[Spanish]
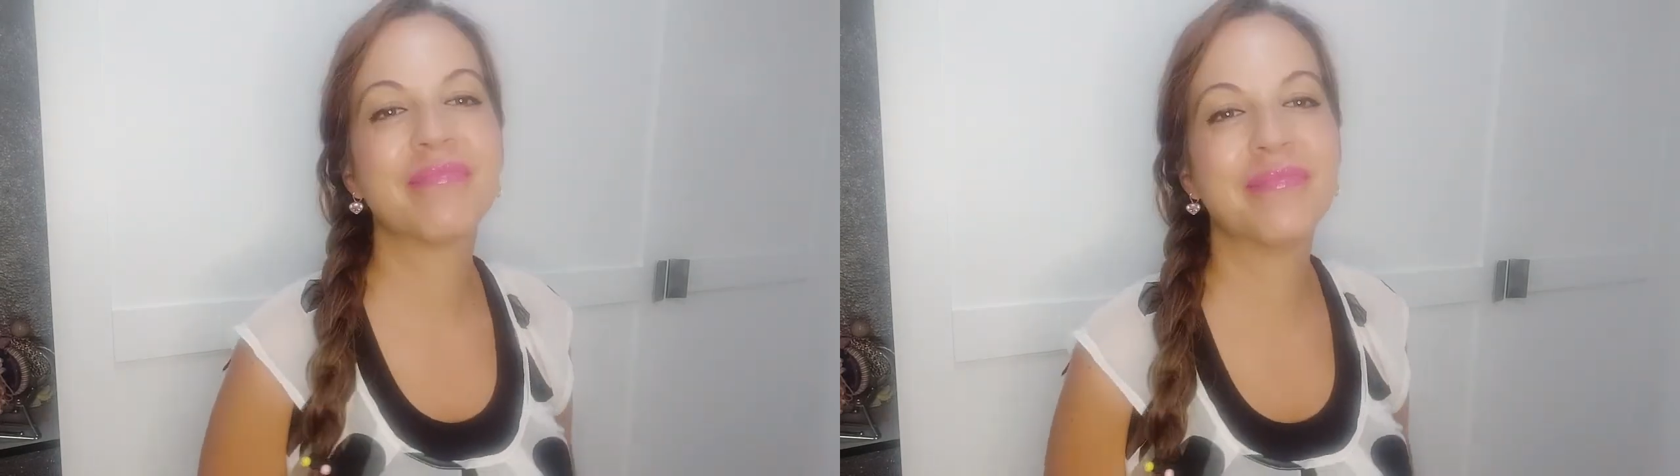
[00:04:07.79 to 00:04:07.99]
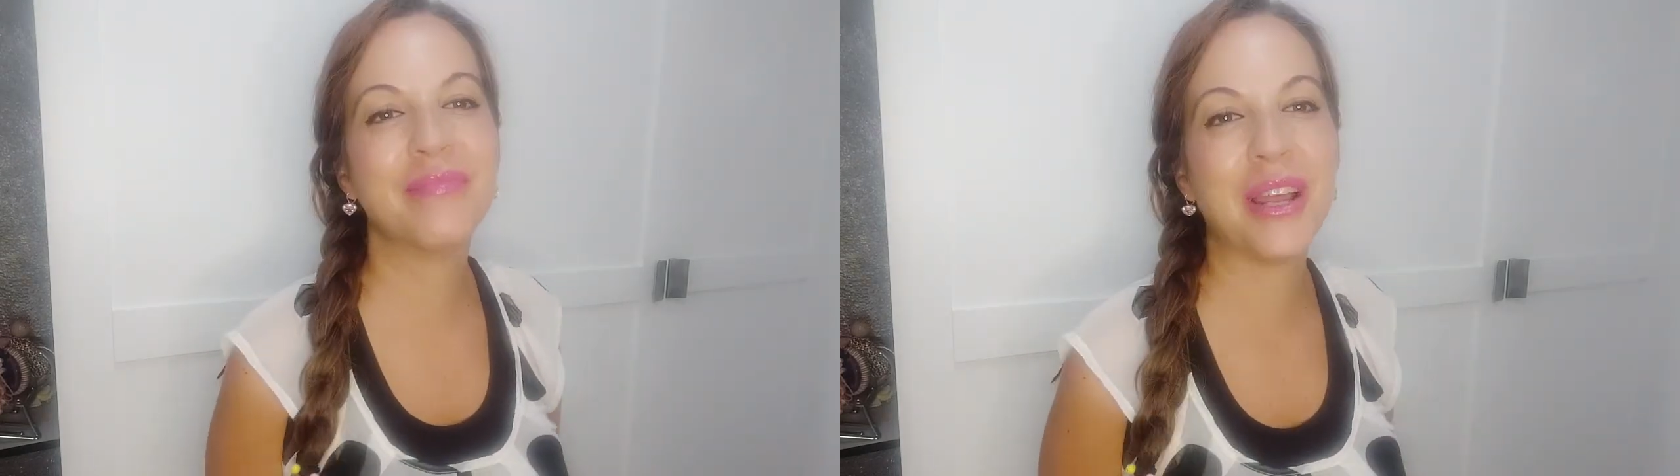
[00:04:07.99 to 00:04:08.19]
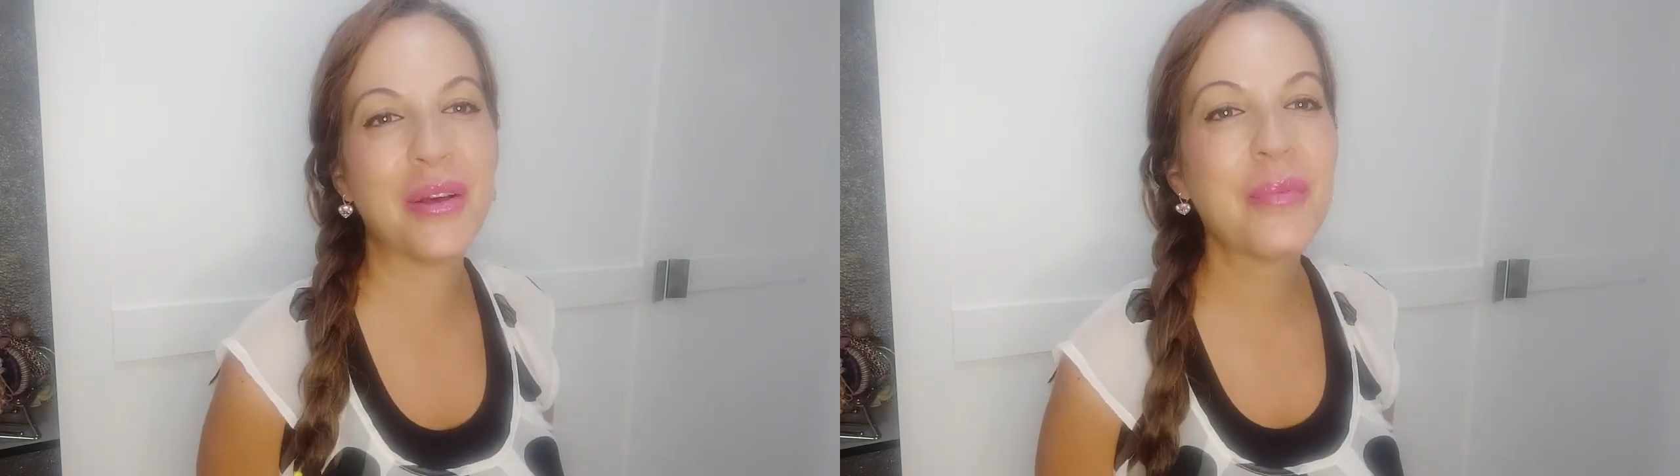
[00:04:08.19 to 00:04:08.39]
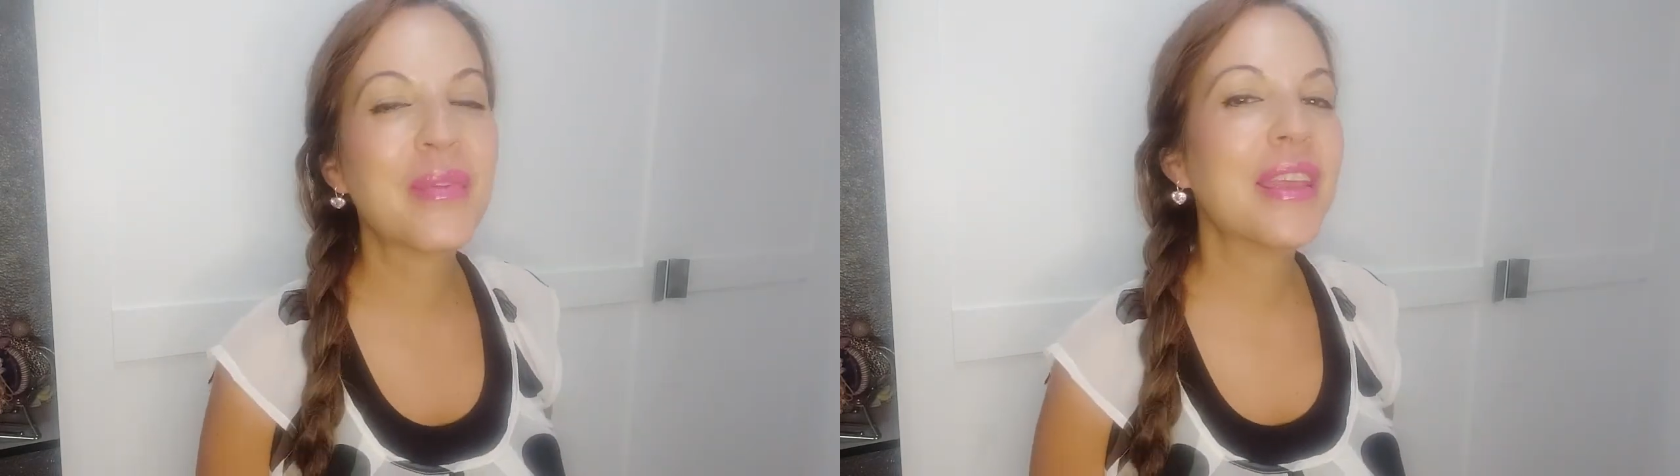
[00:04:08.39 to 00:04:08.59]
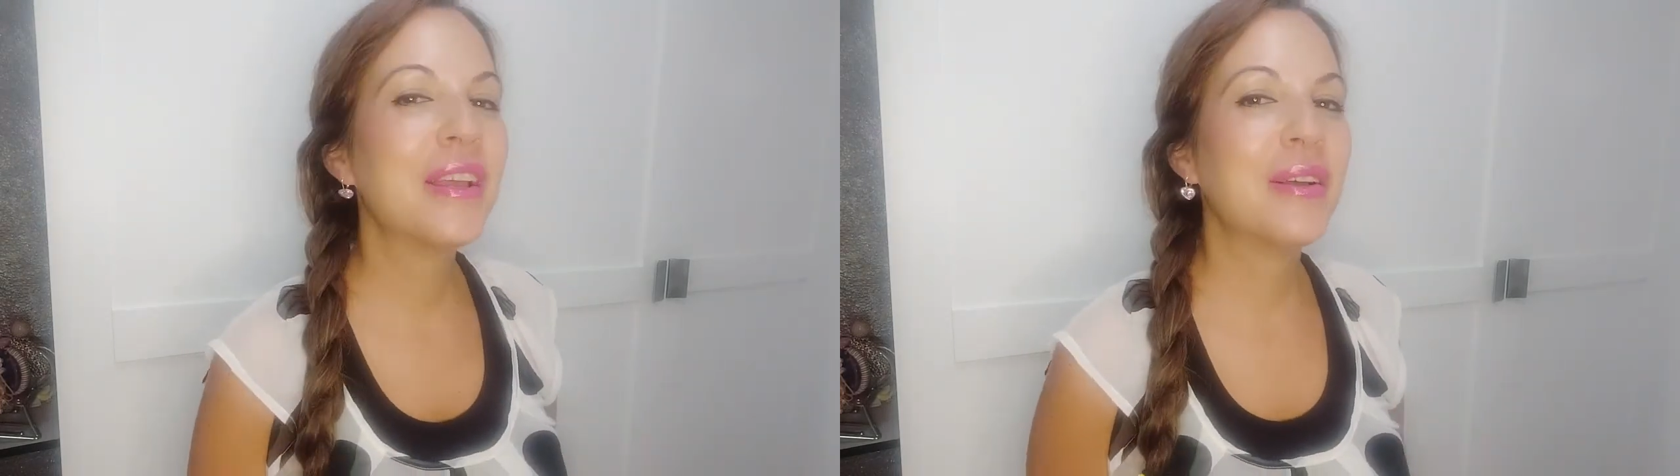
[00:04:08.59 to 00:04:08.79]
Bueno,
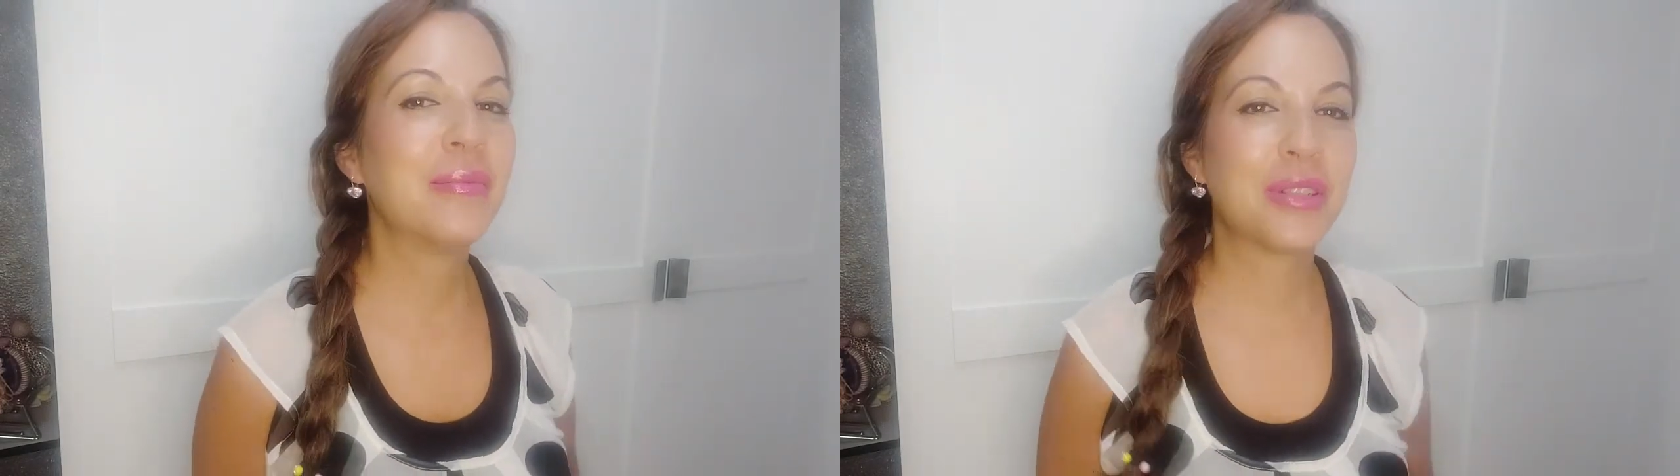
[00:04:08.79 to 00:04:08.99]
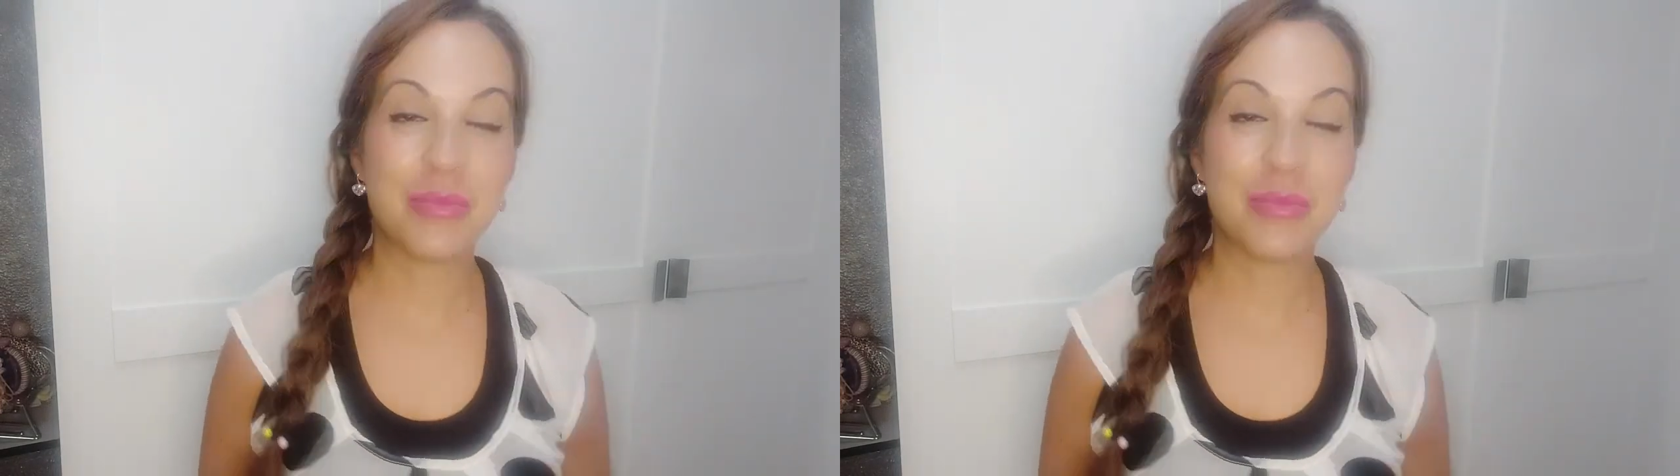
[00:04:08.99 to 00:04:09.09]
pues